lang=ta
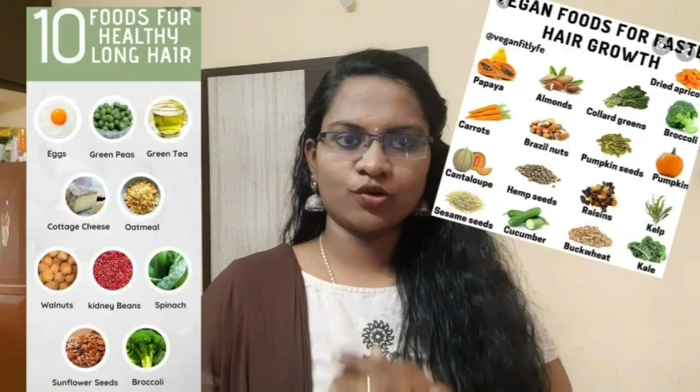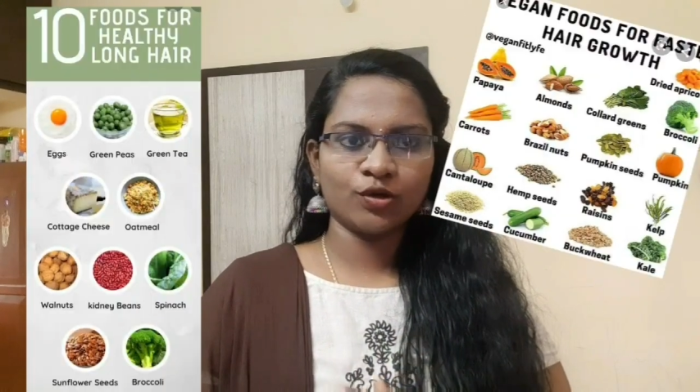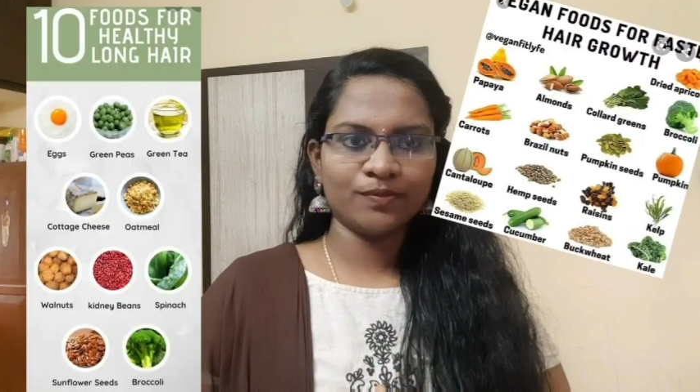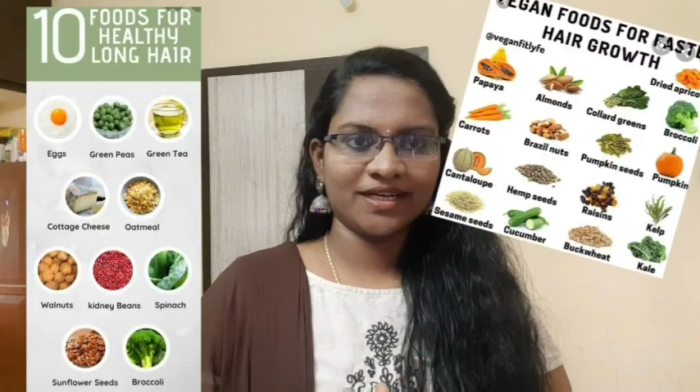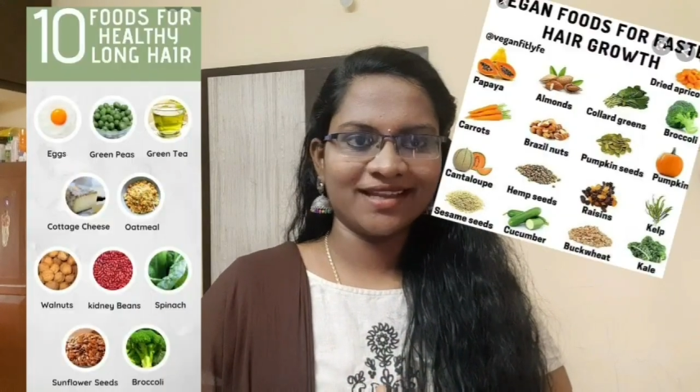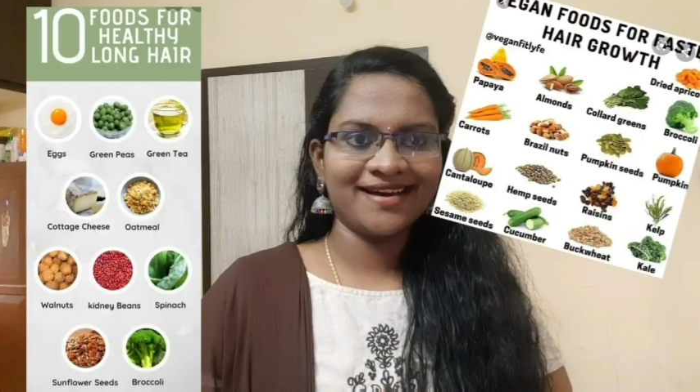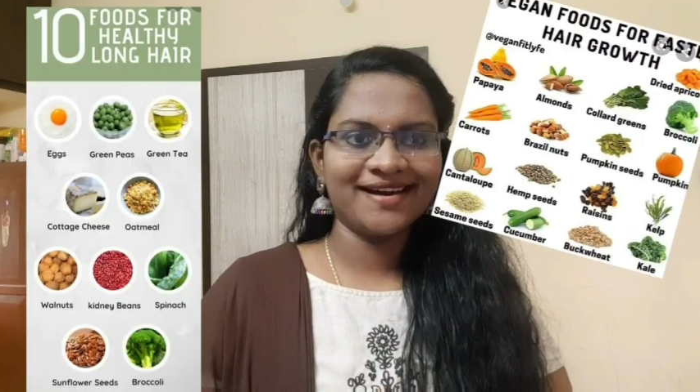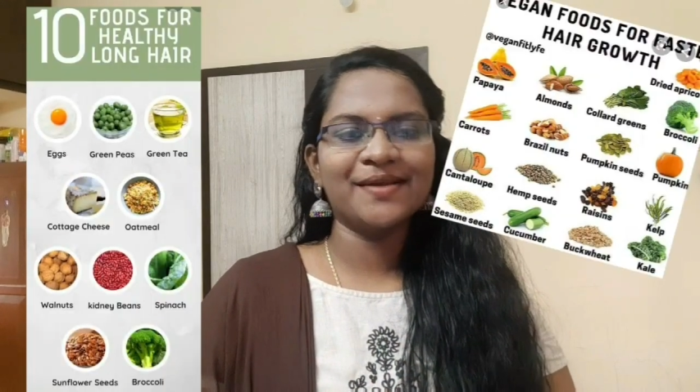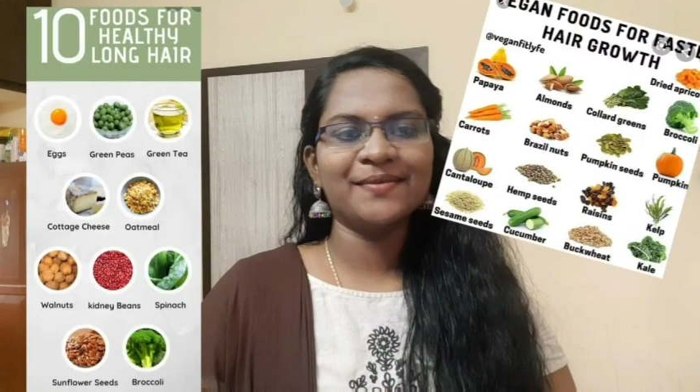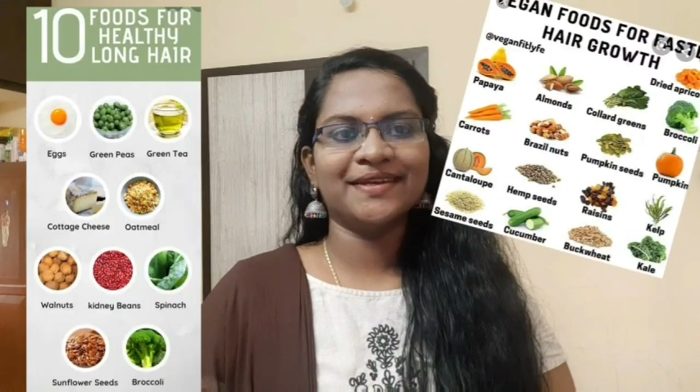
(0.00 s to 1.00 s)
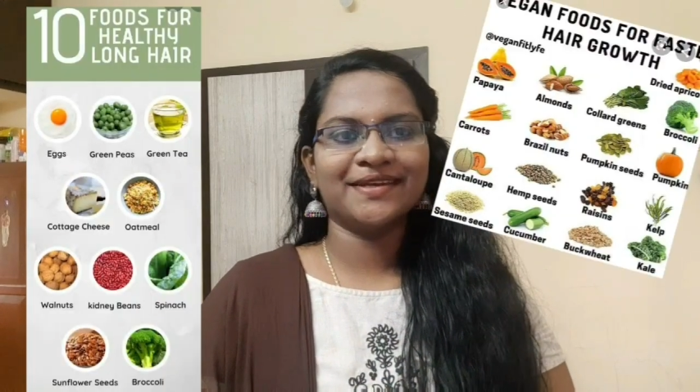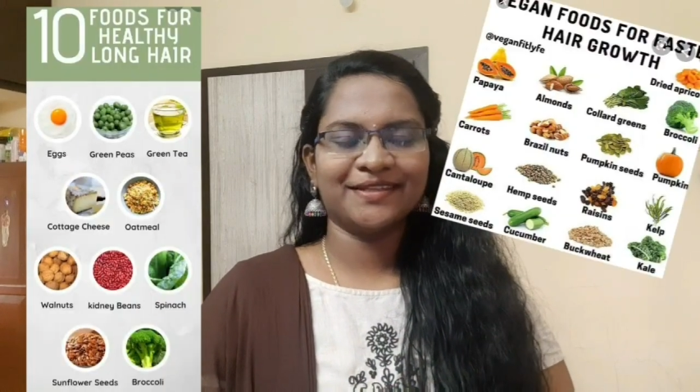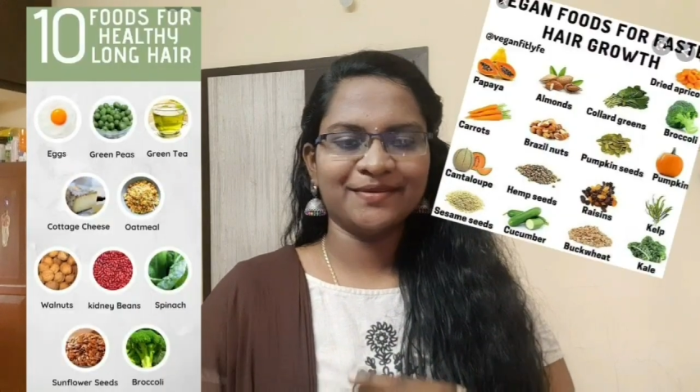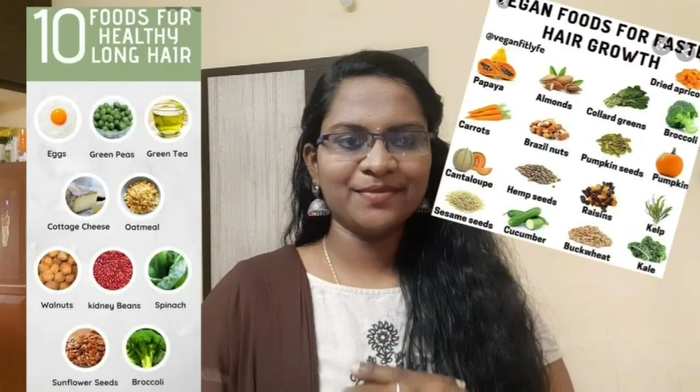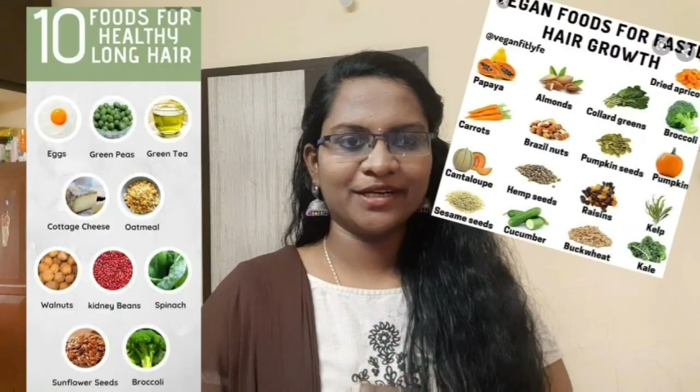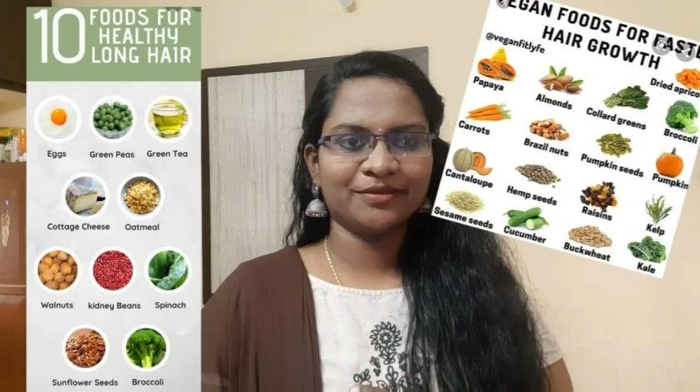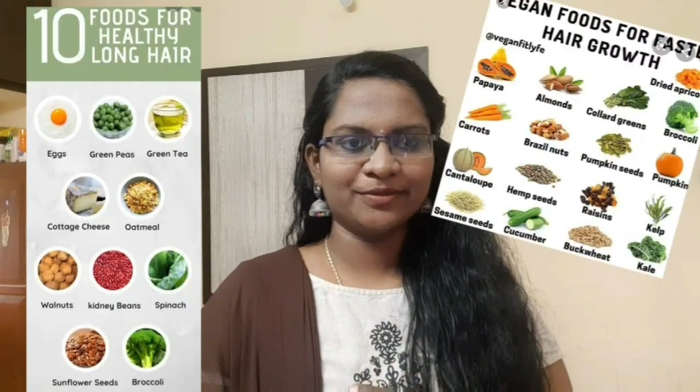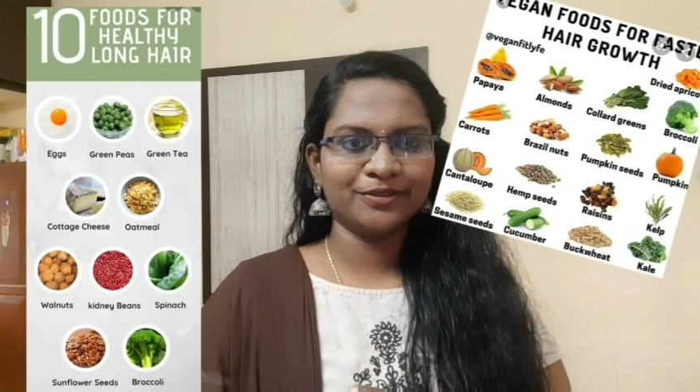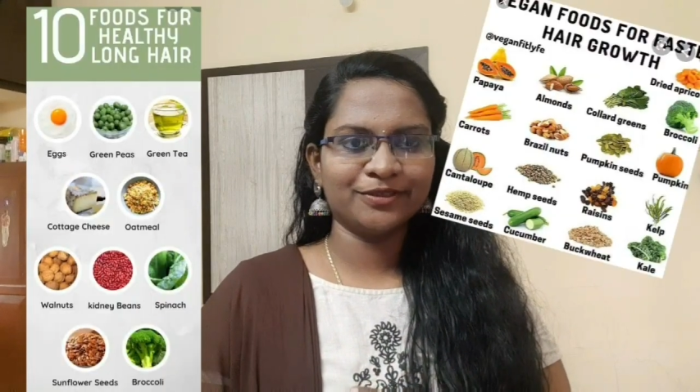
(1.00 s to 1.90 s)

கண்ட்ரோல் பண்ணலாம் அப்படின்றதையும் பார்க்க